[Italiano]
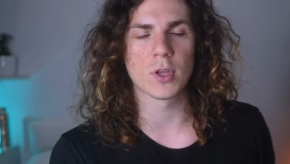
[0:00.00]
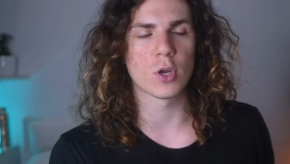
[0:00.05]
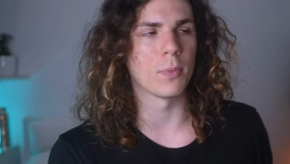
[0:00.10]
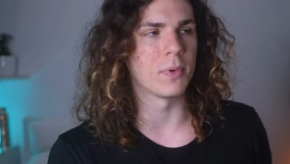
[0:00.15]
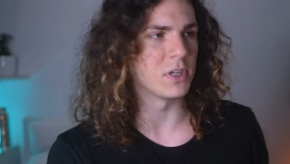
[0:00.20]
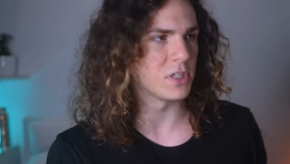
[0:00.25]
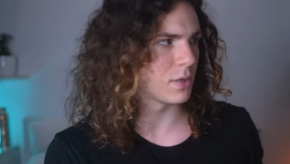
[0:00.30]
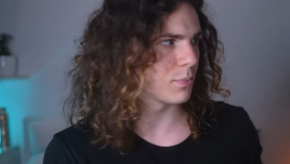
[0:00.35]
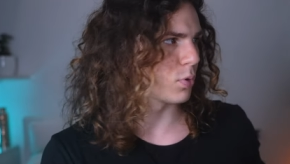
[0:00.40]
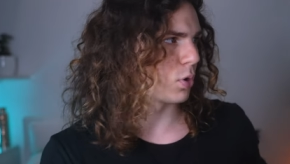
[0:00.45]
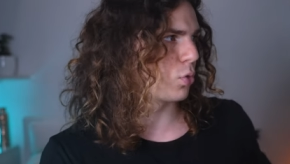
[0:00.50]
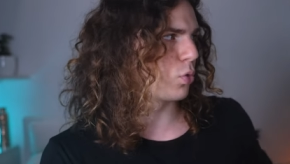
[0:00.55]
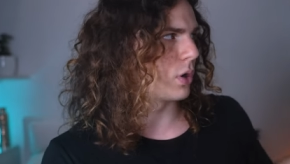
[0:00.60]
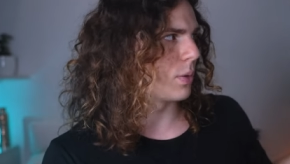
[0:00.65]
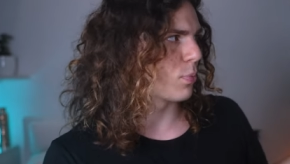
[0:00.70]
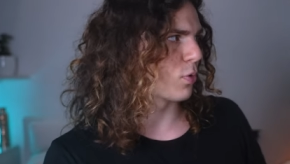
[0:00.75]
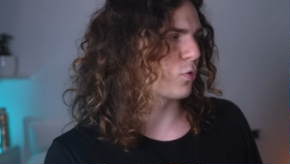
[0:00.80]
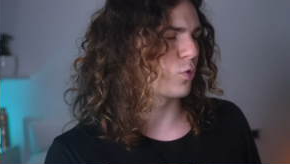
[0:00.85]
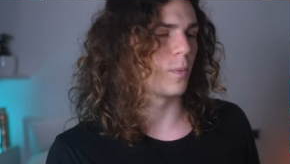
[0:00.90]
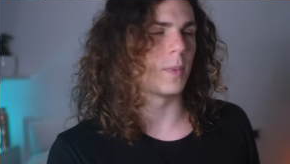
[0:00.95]
come ad esempio
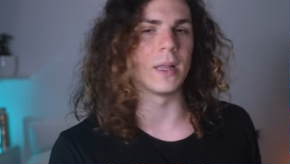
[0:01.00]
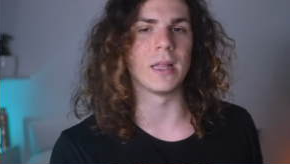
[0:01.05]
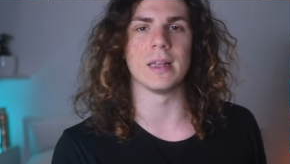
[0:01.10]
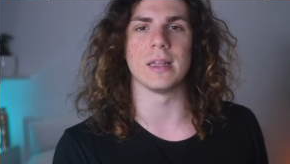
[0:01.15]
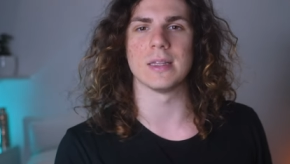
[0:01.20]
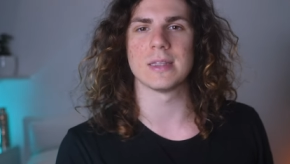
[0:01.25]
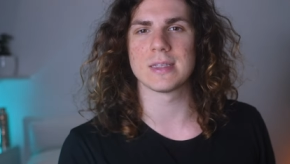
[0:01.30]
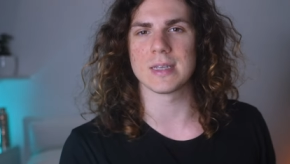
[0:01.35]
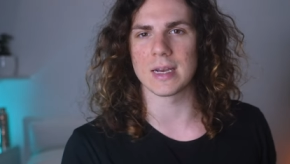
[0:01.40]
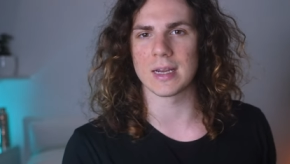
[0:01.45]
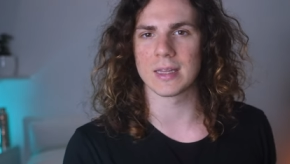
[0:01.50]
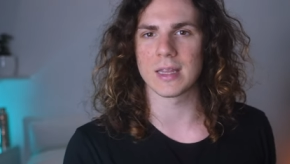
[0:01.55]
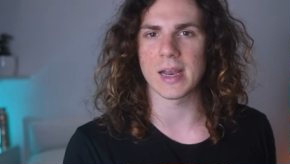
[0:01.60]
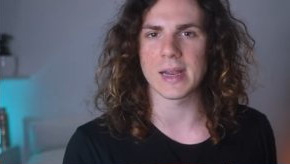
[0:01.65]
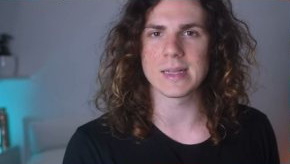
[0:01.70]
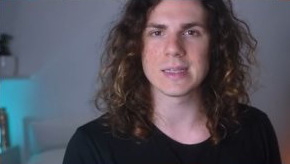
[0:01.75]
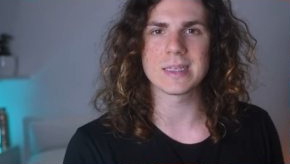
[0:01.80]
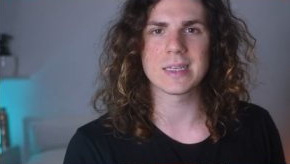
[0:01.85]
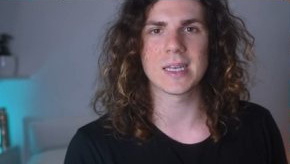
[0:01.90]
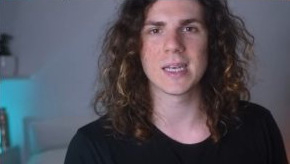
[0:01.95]
alcuni profumi di Tiziana
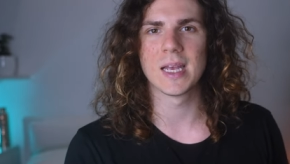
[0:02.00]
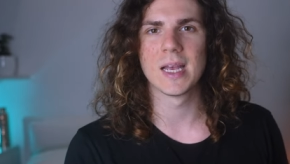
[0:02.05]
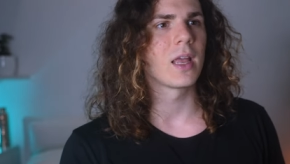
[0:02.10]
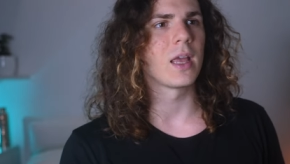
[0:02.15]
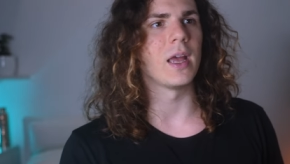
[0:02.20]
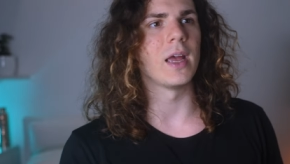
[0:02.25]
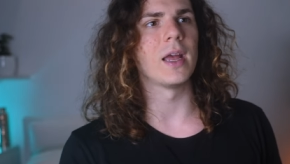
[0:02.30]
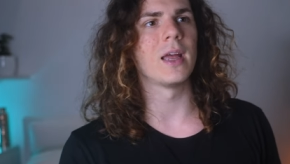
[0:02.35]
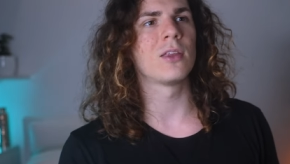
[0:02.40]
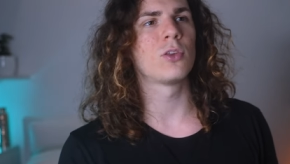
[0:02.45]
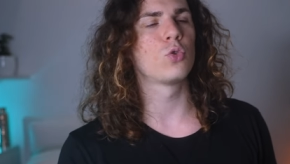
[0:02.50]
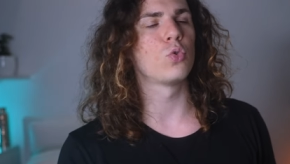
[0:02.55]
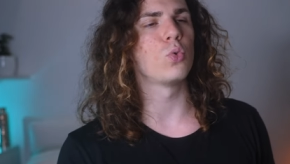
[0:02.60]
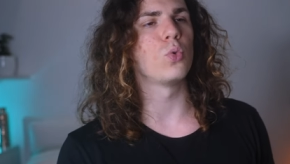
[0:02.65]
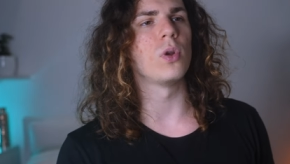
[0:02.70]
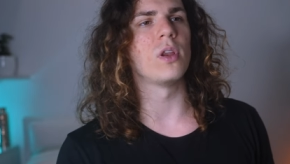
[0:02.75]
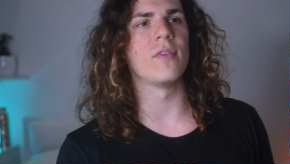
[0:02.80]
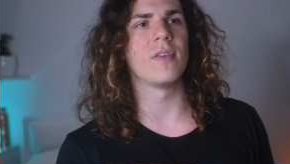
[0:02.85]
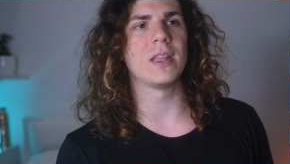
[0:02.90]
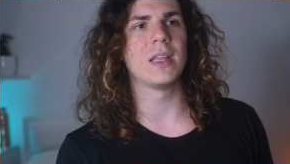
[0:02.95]
Terenzi che
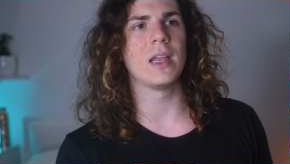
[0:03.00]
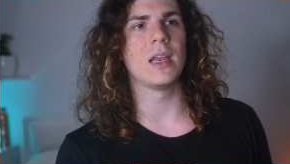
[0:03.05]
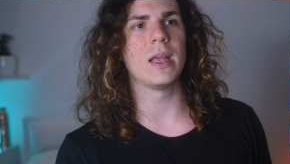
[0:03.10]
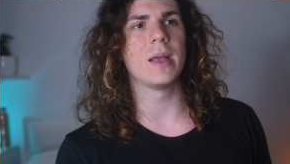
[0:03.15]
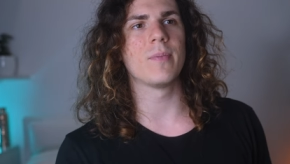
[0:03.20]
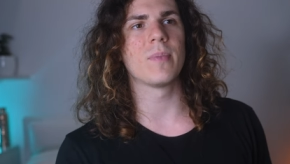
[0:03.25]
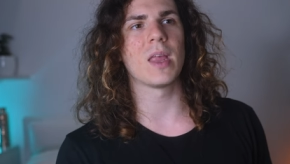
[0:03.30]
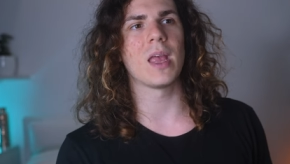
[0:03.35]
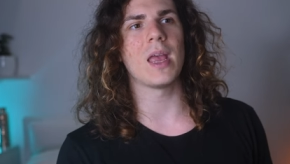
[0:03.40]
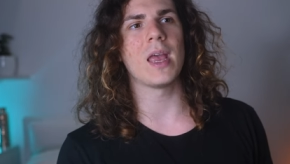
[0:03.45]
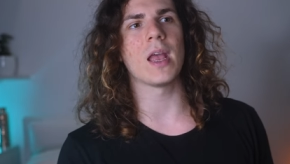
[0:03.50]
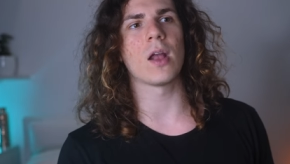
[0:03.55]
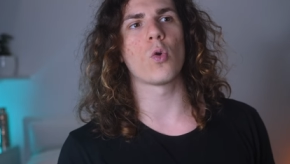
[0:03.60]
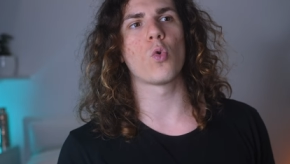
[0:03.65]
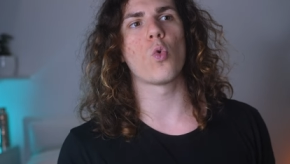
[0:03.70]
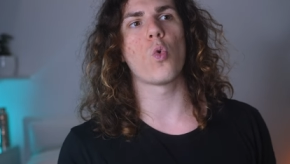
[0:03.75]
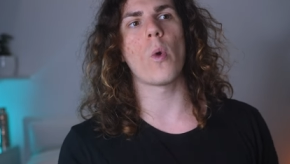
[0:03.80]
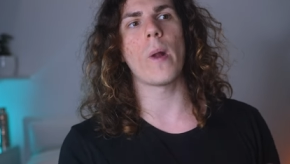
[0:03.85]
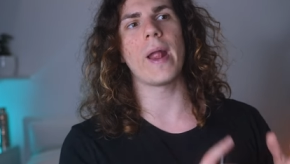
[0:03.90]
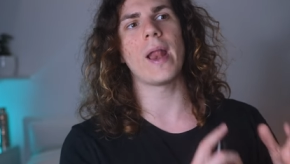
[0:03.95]
tu li vedi lì e
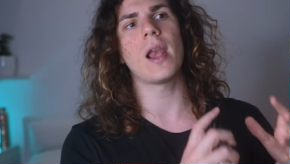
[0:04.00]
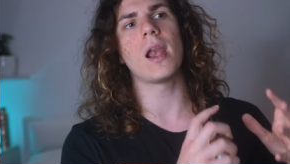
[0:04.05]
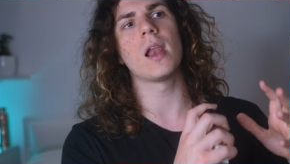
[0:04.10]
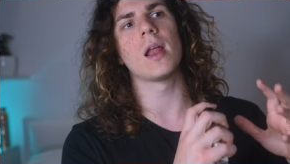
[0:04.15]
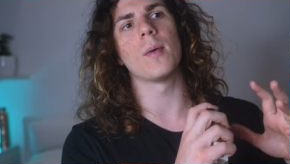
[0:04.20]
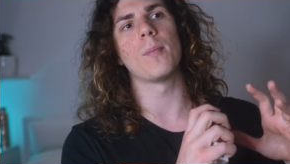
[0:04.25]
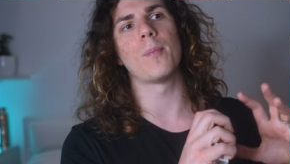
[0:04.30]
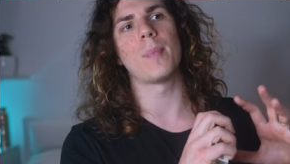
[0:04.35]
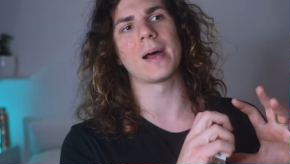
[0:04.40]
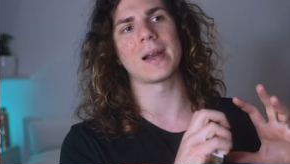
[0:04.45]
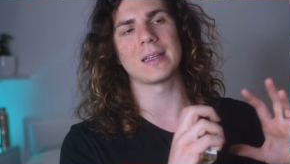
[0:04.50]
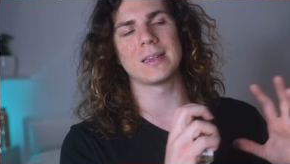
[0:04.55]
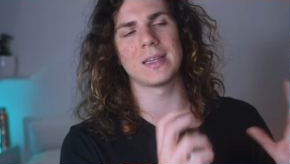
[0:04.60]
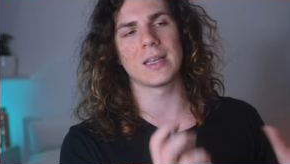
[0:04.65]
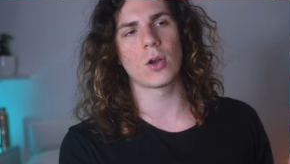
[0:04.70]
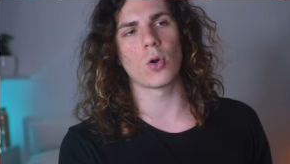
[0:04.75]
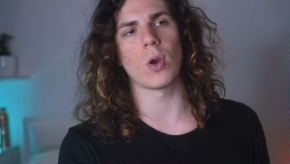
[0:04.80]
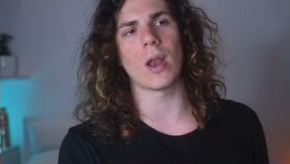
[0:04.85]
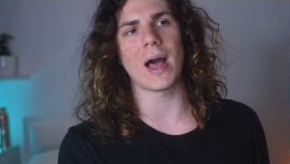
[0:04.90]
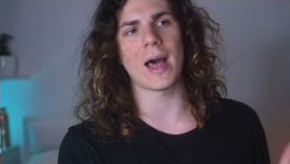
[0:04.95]
quel
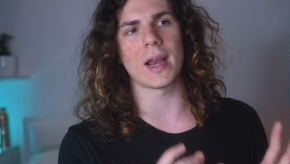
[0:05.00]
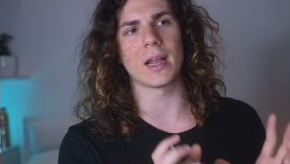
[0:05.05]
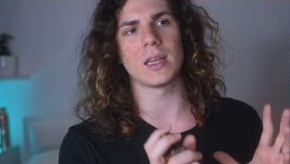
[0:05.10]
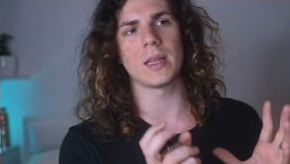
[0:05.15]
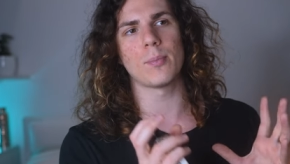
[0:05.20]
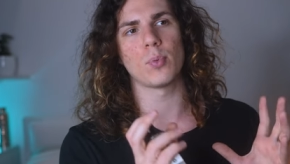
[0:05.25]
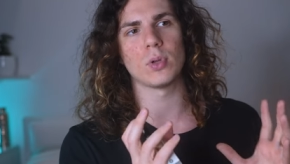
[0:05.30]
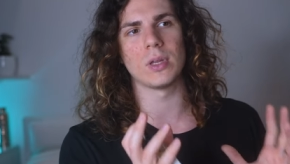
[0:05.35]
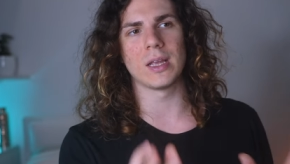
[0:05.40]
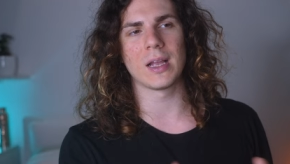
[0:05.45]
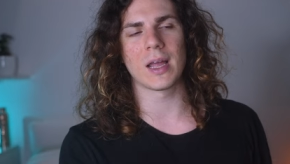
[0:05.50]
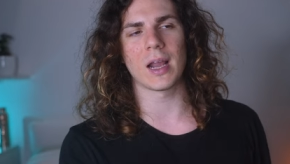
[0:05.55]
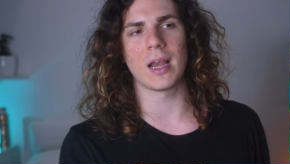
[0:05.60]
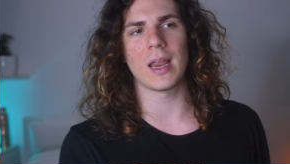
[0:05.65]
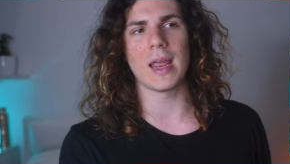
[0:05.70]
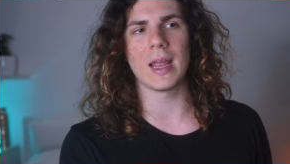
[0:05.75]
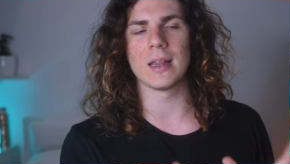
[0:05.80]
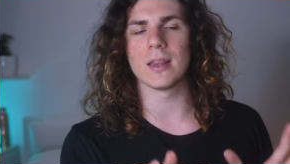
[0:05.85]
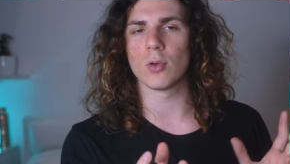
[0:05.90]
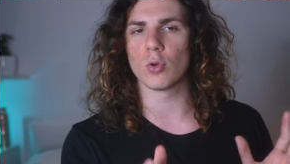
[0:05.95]
particolare tipo tipo di
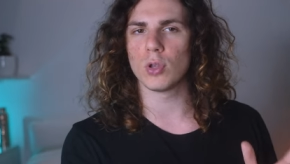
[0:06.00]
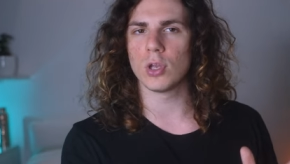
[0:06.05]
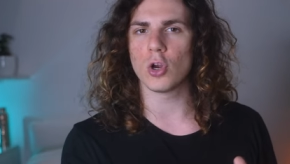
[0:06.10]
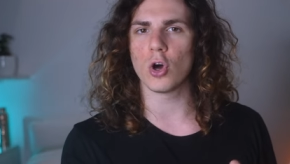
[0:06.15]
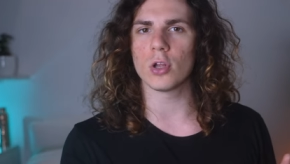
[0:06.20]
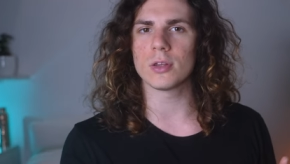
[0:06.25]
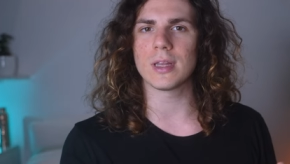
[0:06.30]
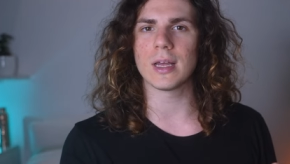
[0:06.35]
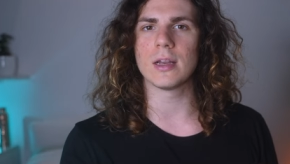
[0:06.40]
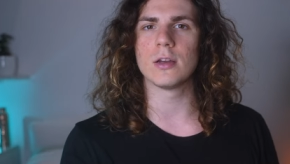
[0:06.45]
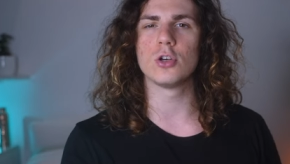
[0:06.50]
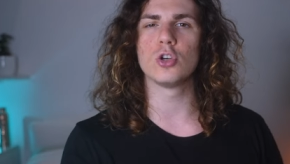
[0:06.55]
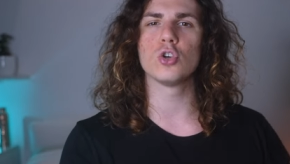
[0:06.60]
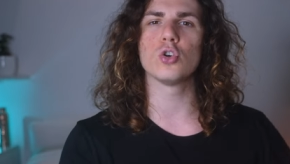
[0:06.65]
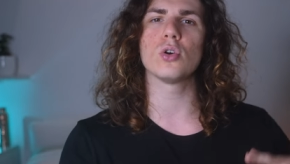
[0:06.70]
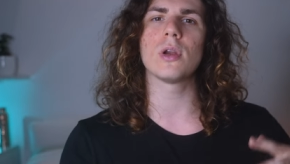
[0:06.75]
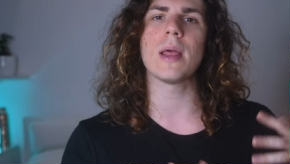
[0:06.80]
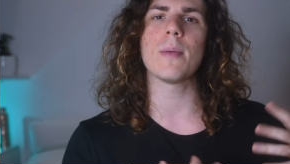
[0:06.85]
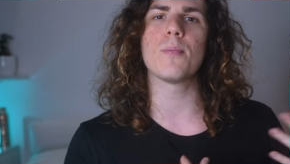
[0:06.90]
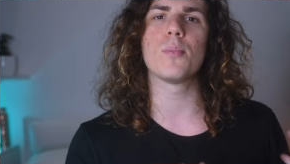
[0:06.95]
ingrediente o di nota
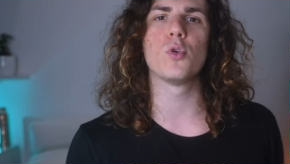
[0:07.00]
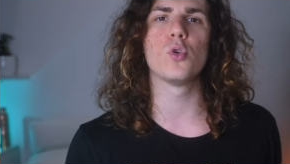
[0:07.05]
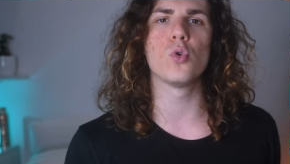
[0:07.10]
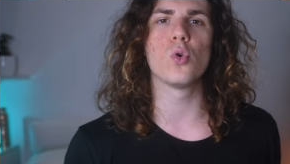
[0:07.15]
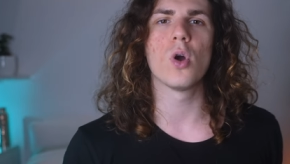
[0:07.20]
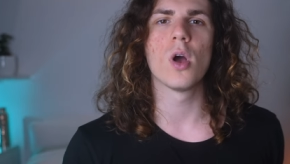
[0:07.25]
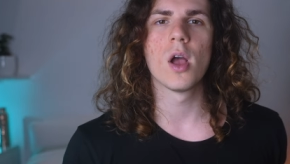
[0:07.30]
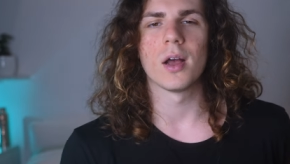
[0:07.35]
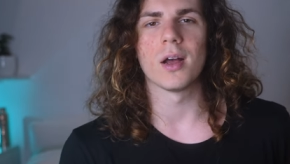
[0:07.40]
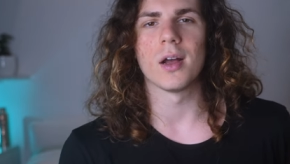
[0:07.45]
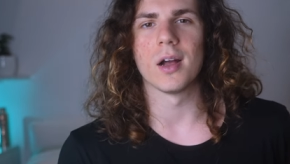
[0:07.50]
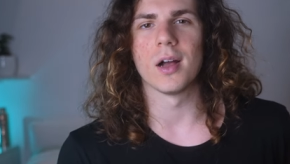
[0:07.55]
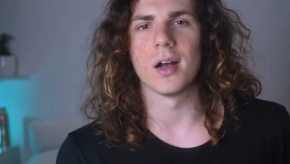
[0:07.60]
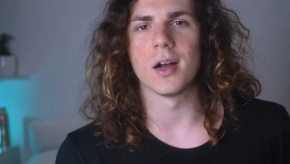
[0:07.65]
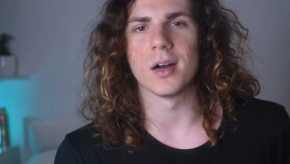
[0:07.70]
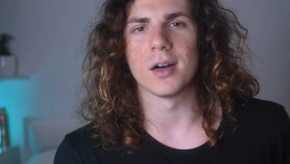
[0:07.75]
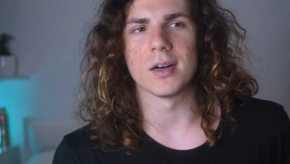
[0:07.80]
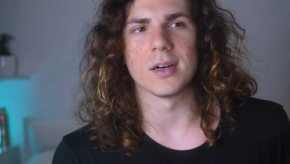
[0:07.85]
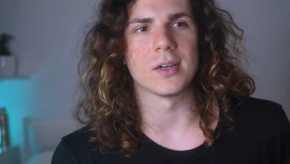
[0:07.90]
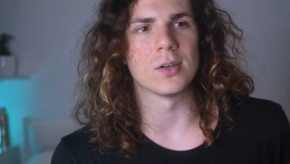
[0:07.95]
non è più
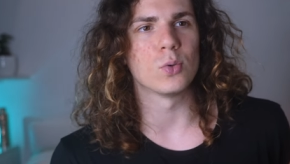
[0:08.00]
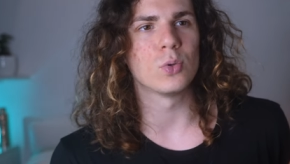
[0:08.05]
eh,